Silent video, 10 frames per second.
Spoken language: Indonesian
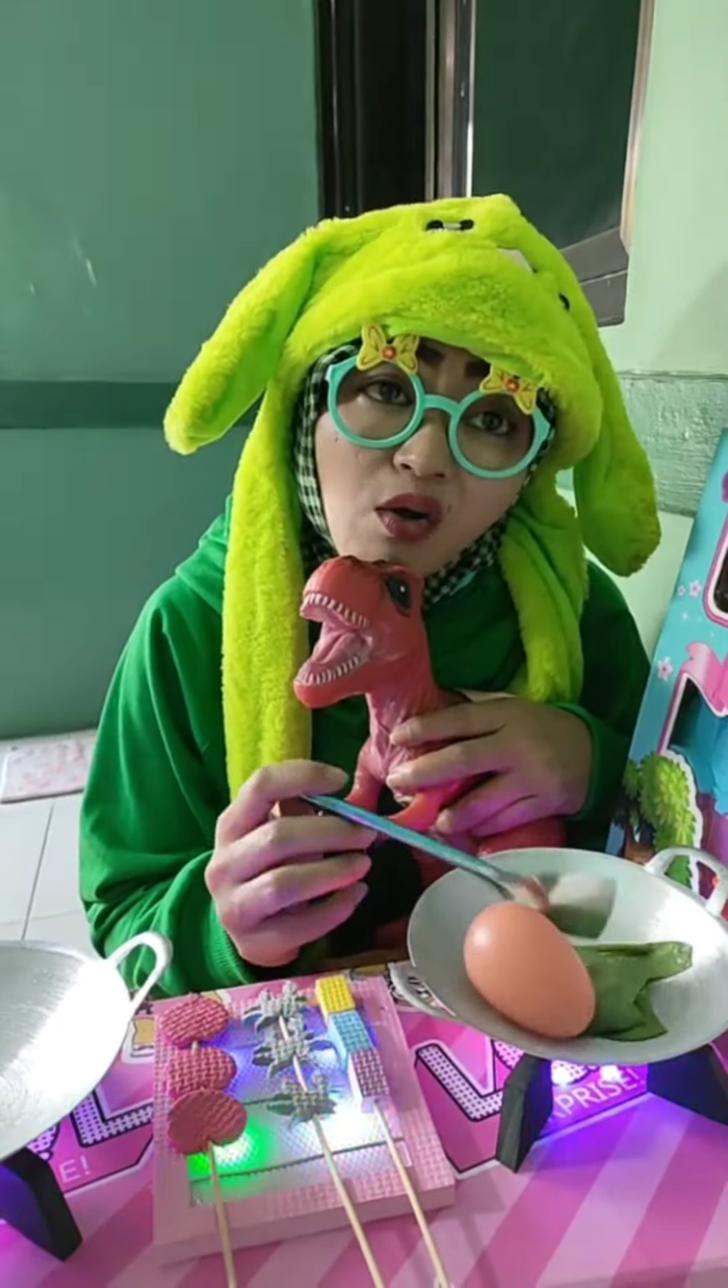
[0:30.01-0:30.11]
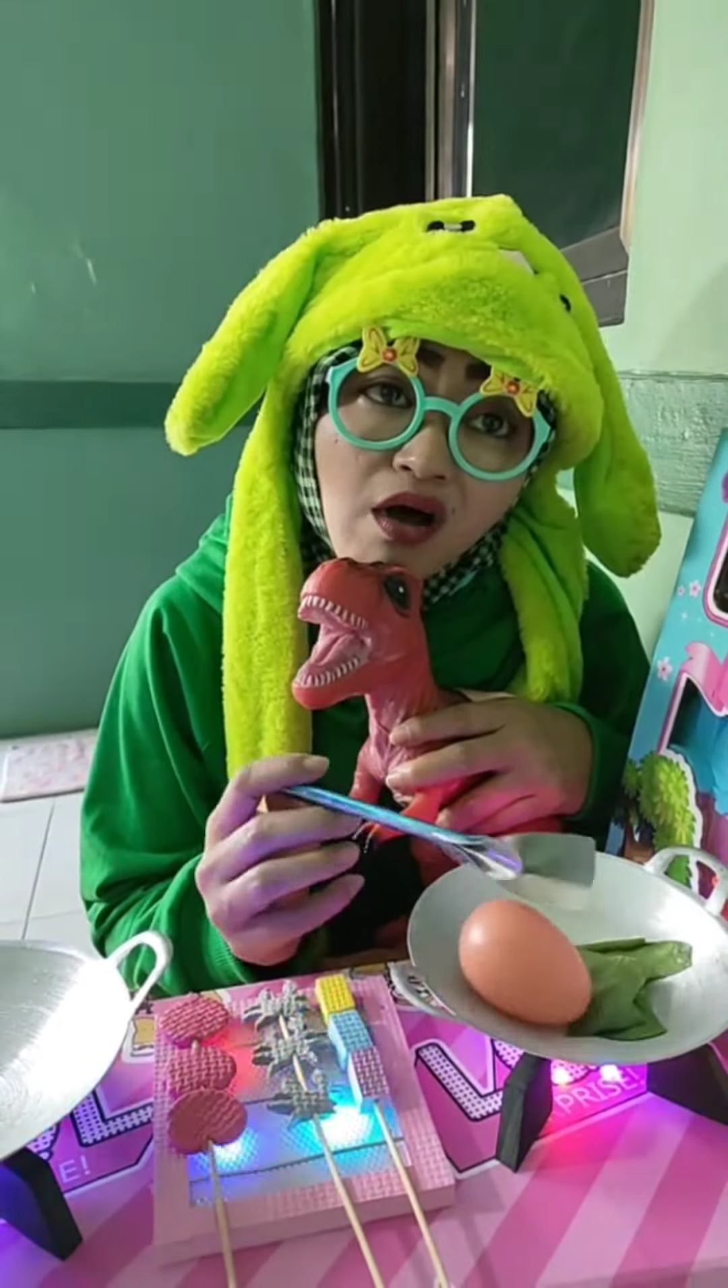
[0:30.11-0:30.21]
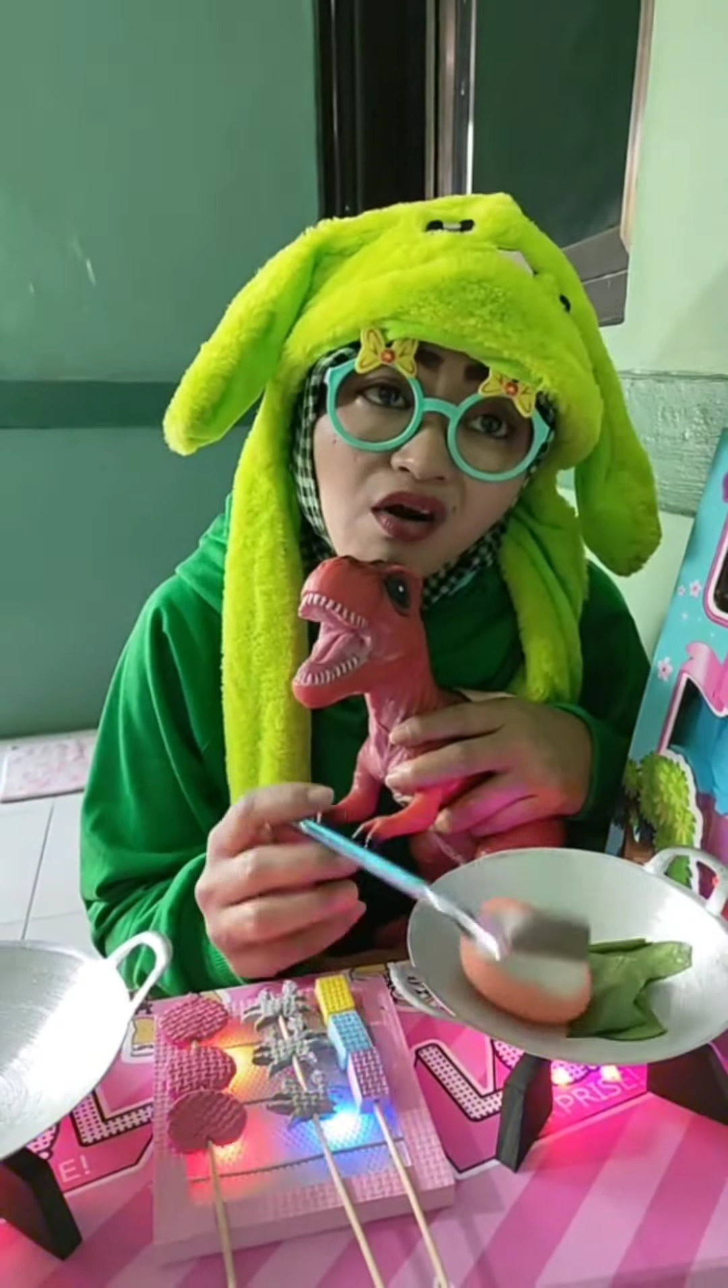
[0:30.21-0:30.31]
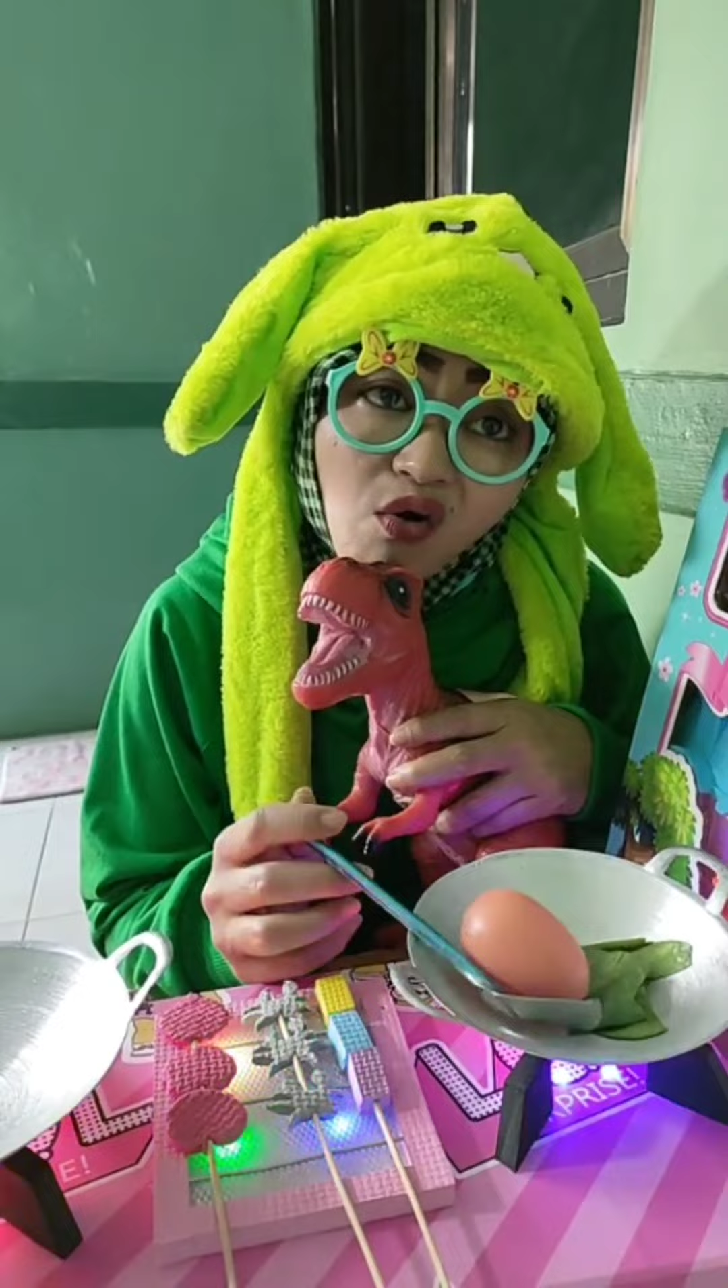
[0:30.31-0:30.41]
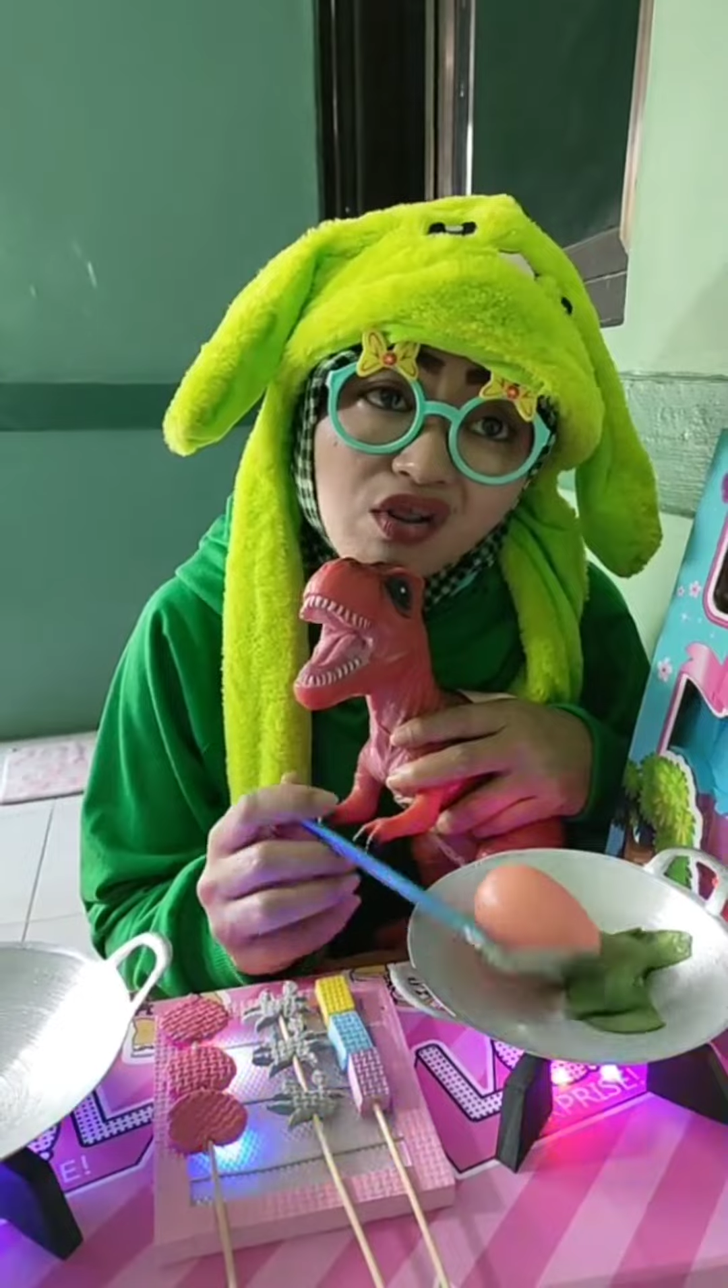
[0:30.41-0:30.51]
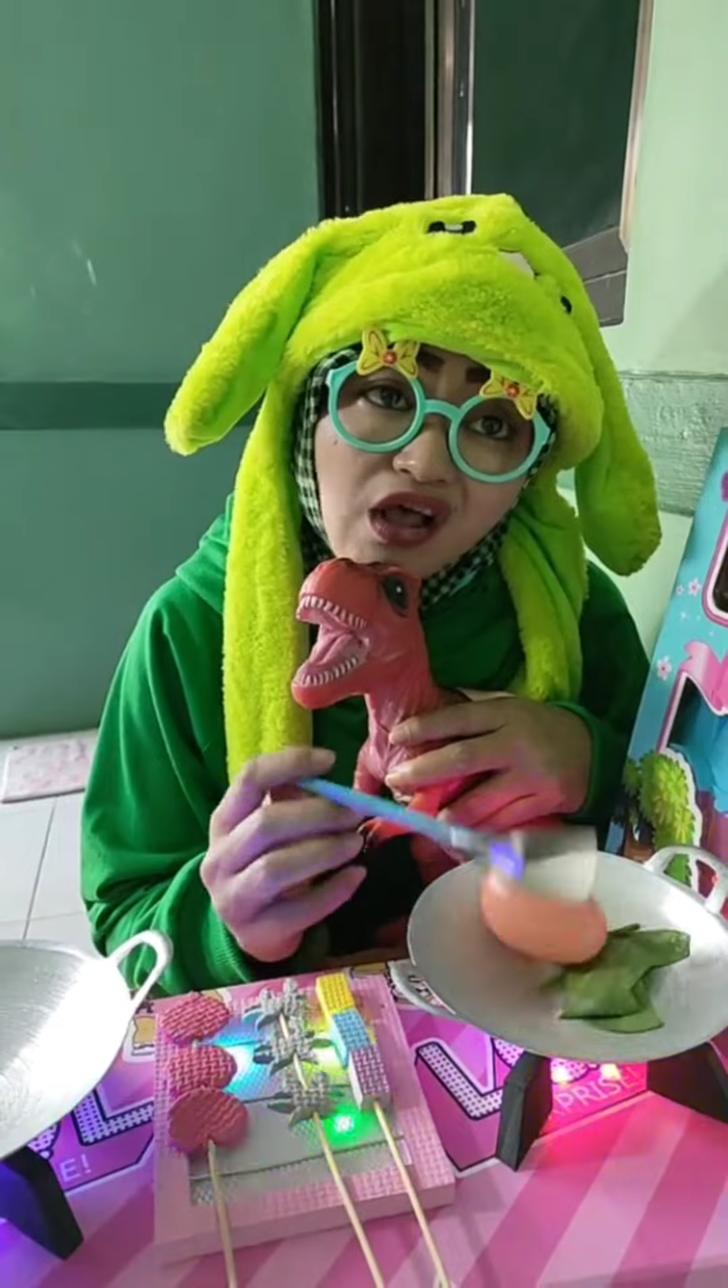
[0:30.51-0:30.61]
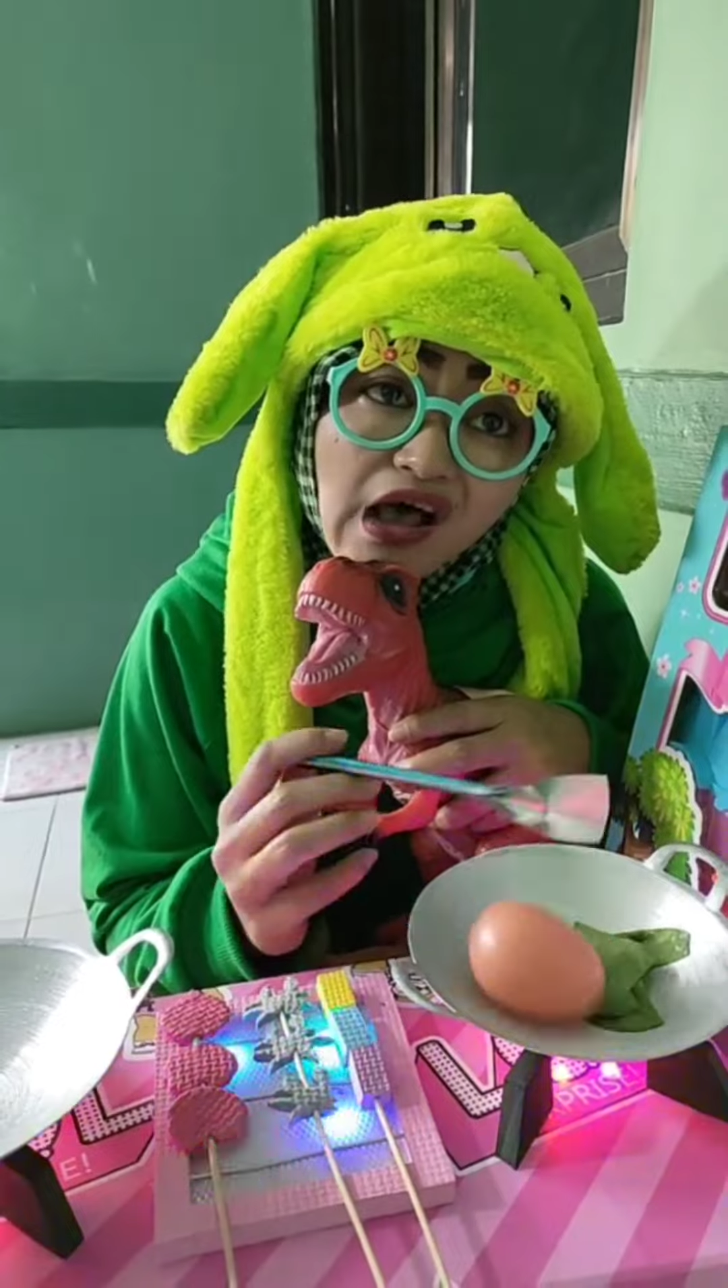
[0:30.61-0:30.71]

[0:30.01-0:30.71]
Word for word: keluar kota